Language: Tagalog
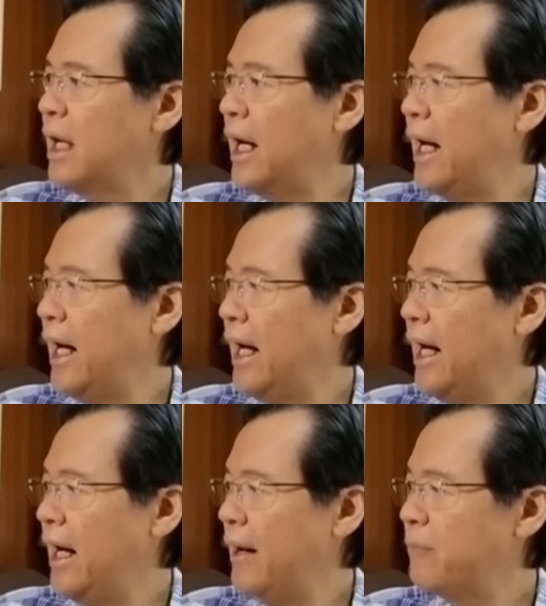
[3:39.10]

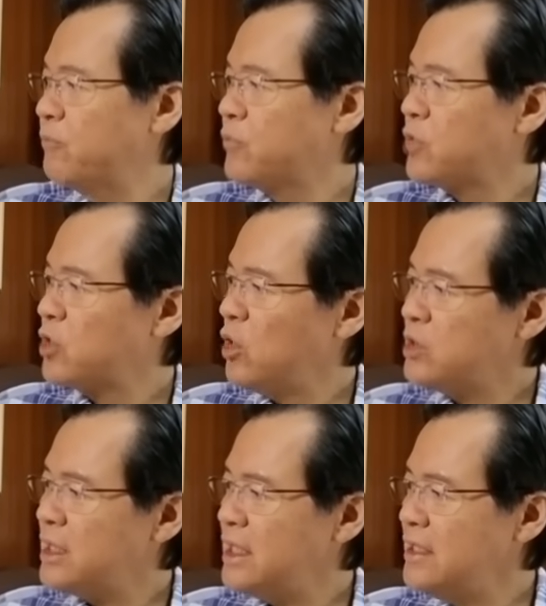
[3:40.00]
Uh,
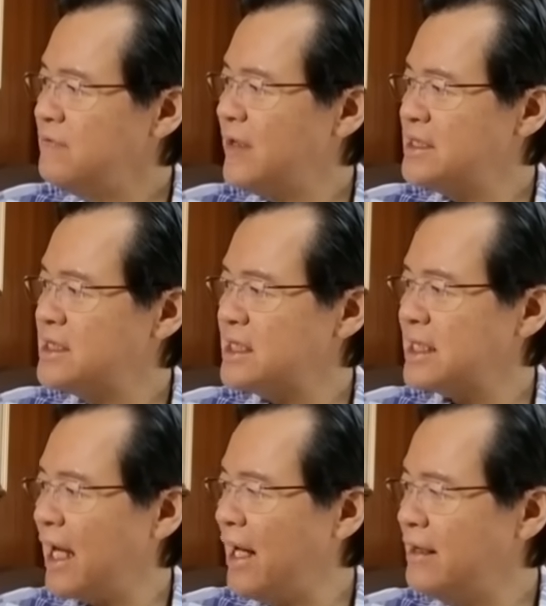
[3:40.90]
totally
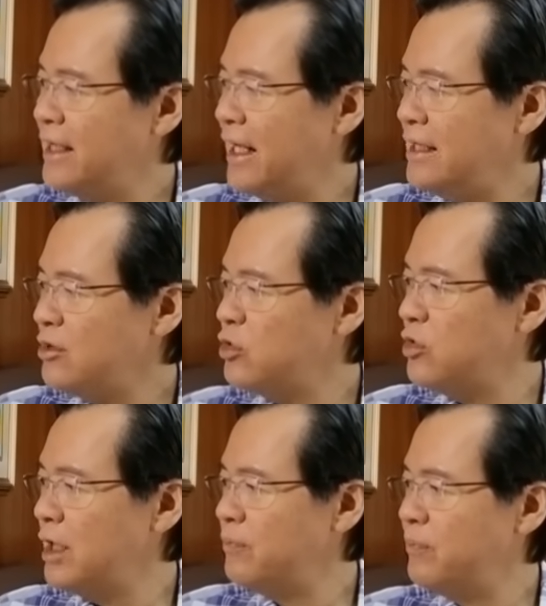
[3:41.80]
vegetarian, cool.